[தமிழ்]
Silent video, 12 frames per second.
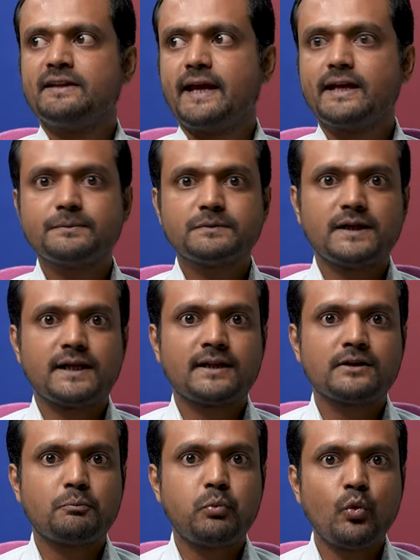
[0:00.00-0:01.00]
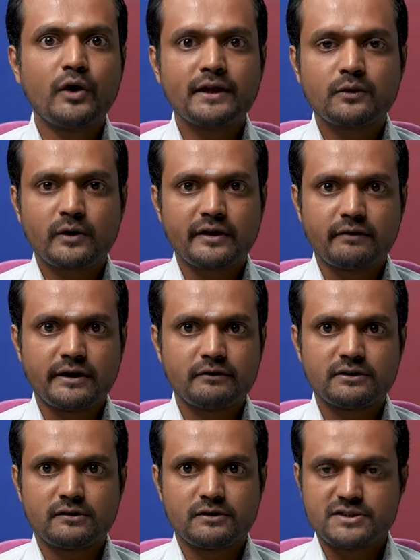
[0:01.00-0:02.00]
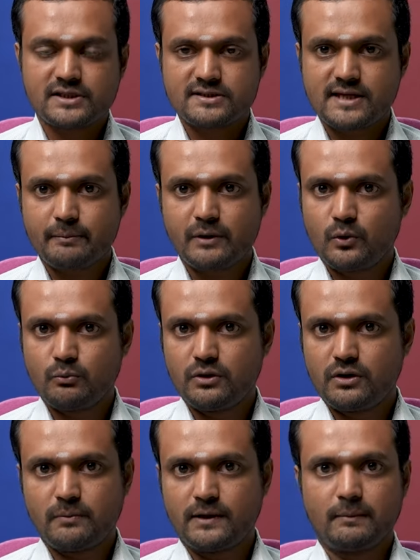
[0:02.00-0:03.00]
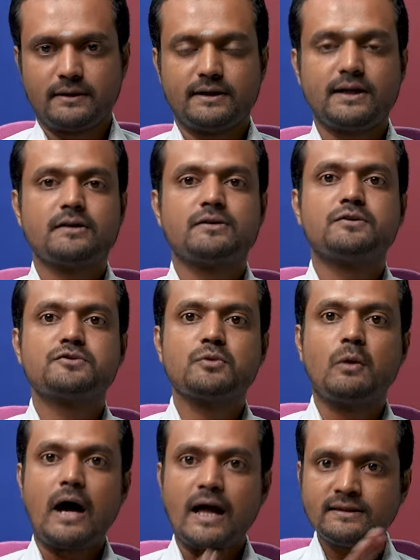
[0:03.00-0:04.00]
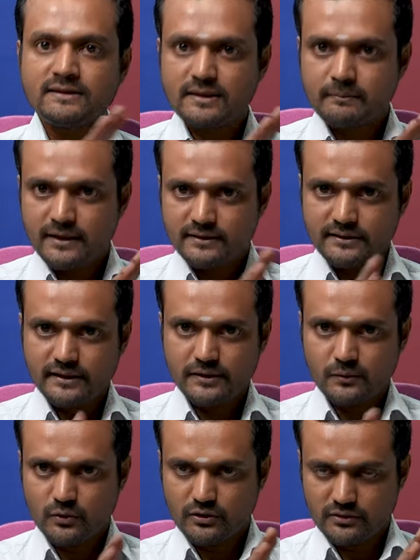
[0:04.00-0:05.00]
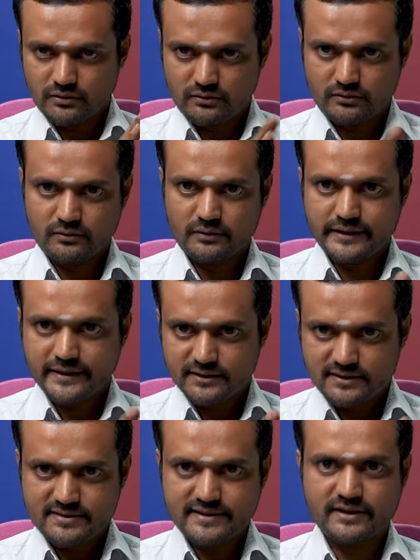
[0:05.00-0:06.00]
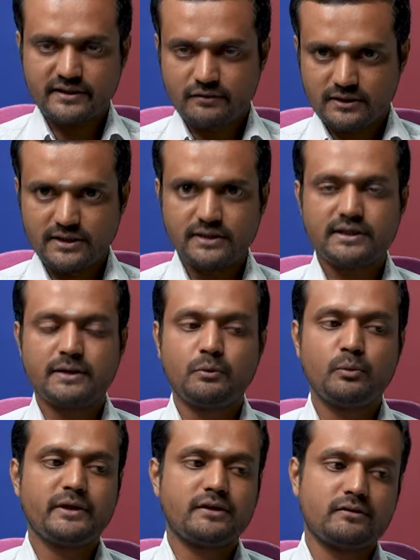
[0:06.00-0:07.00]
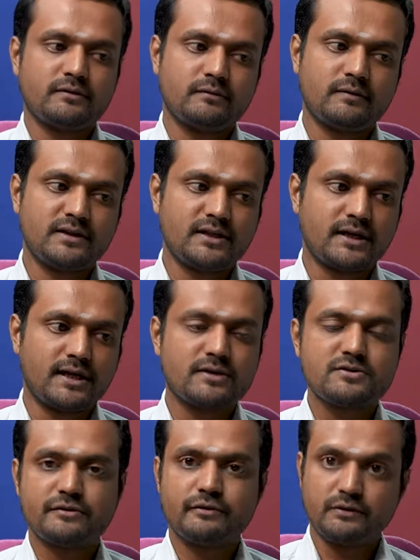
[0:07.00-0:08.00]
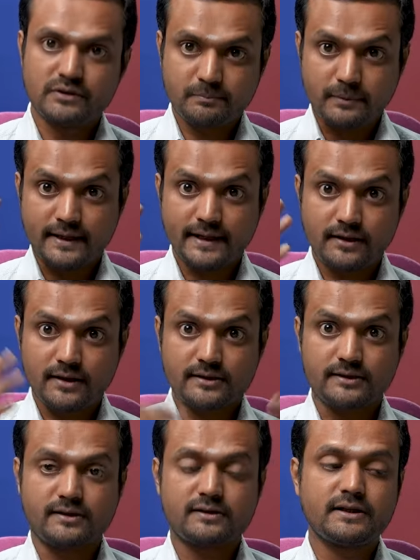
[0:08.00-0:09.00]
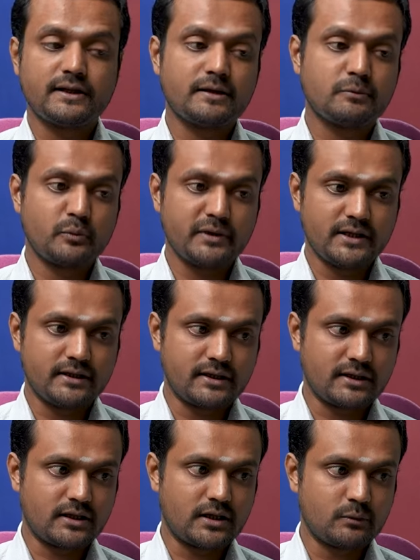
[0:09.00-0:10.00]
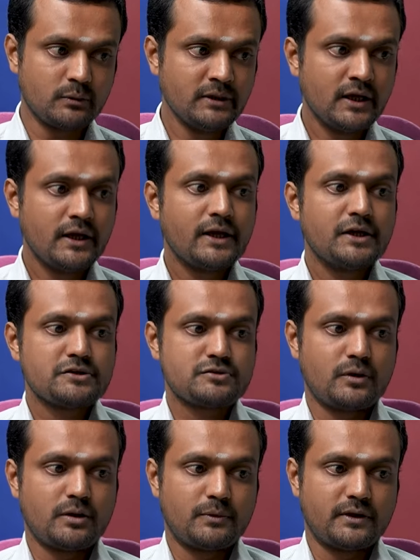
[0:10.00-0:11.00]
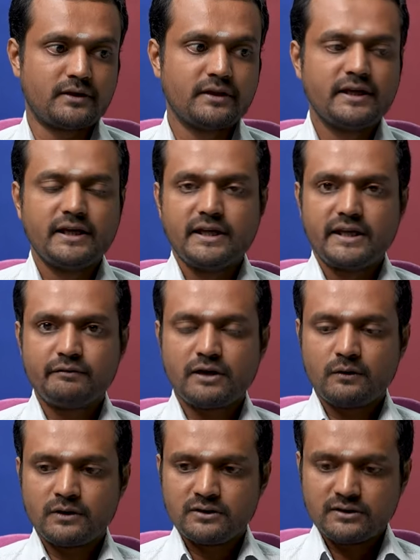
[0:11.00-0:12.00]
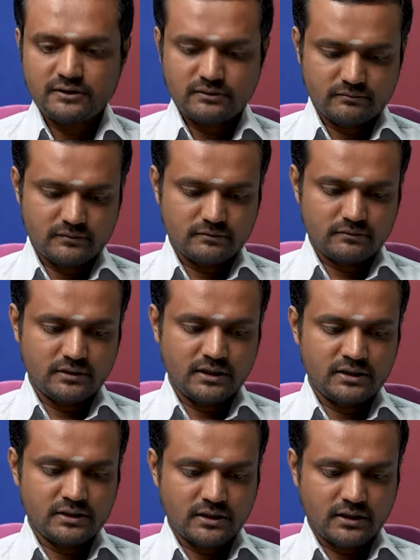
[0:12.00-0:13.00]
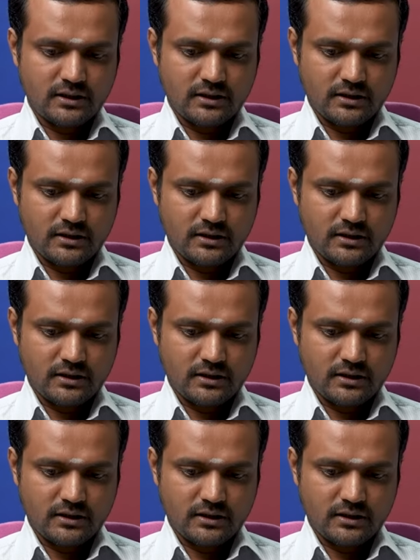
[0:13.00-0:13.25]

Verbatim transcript: இந்த எகிப்துலலாம் அந்த பூனையினுடைய வடிவத்தில் வச்சு அந்த சாமியை கும்பிட்டுருப்பாங்க பார்த்தீங்களா ஸோ அந்த மாதிரி ஒரு இனத்தை சேர்ந்தவர்கள் இங்கே பூமிக்கு வந்தாங்களாம் ஸோ இவங்க வந்து பண்டைய காலத்திலிருந்து இங்கே பூமியில் இருக்கிறதாகவும் சொல்லப்படுது இவங்க வந்து இந்த